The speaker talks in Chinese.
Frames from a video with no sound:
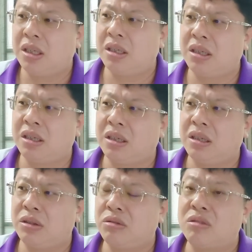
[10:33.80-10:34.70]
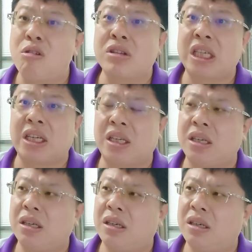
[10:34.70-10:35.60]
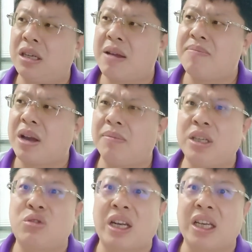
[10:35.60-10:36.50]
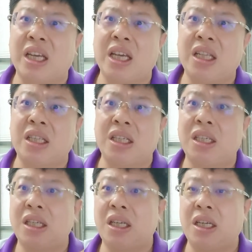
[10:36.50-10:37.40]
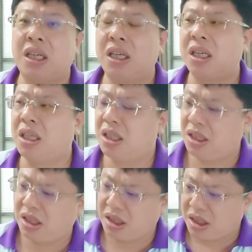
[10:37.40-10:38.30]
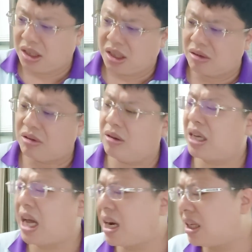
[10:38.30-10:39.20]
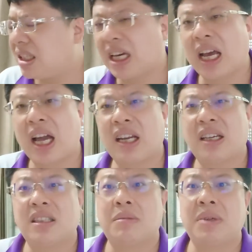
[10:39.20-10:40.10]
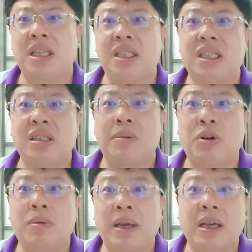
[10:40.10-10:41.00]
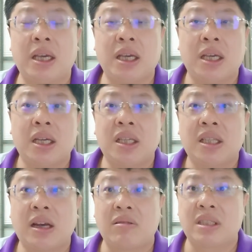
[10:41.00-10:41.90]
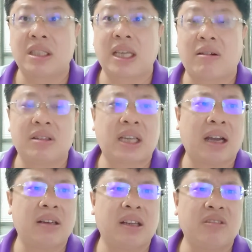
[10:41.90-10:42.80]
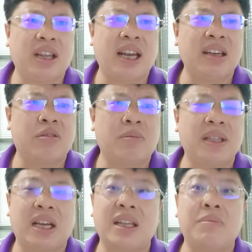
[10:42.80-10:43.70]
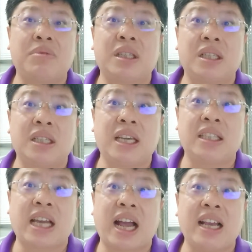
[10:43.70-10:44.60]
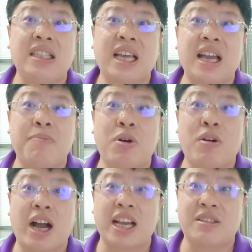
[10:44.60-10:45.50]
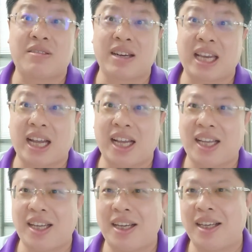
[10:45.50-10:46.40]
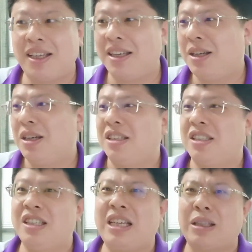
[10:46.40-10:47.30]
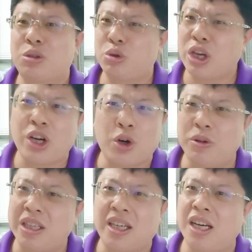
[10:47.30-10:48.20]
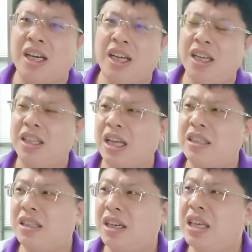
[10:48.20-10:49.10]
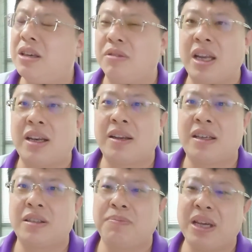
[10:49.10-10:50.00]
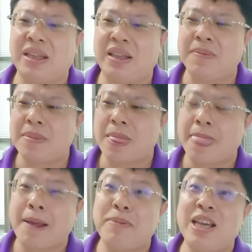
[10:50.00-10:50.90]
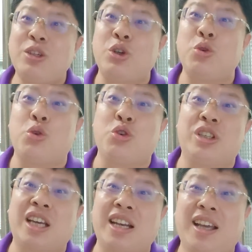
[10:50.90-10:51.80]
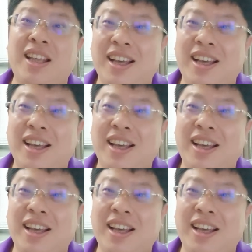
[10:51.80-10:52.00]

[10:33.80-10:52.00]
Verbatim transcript: 呃，做空姐的一个干表妹转贴的啊啊！我又看了一下他那个什么李欣怎么会被跳楼自杀？我查了，原来你国民党内部的也在还在迫害忠良啊，剩下最后一个。他是一个议员，可是被被一群女人，